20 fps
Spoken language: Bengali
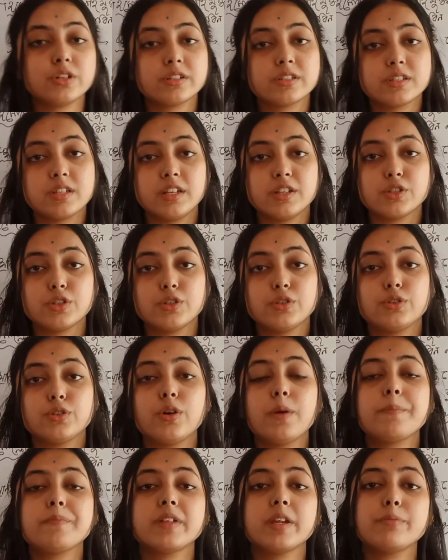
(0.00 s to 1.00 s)
সংশ্লেষিত
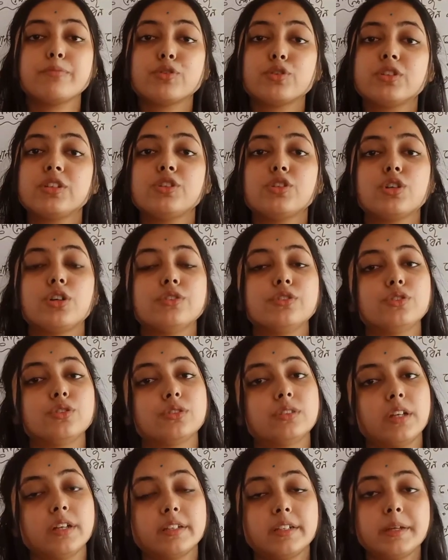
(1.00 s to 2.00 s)
মানে প্রোটিন
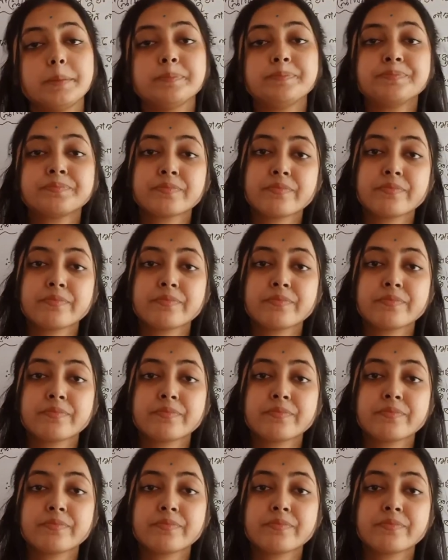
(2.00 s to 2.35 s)
সংযুক্ত একটি